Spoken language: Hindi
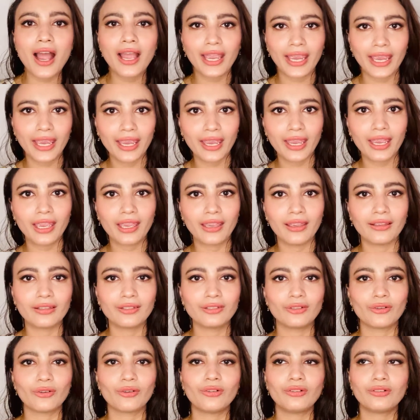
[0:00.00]
है
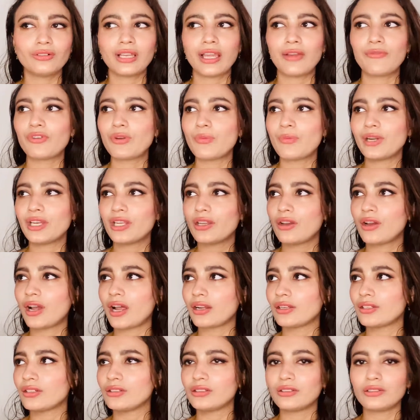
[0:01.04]
यू नो एवरीबडी
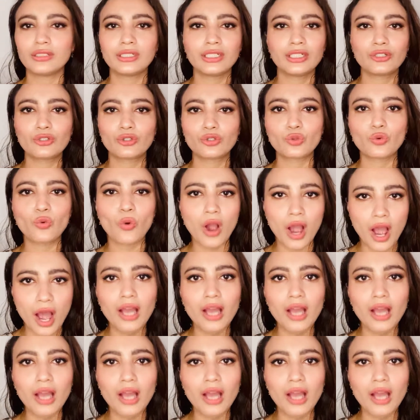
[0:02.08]
नीड टू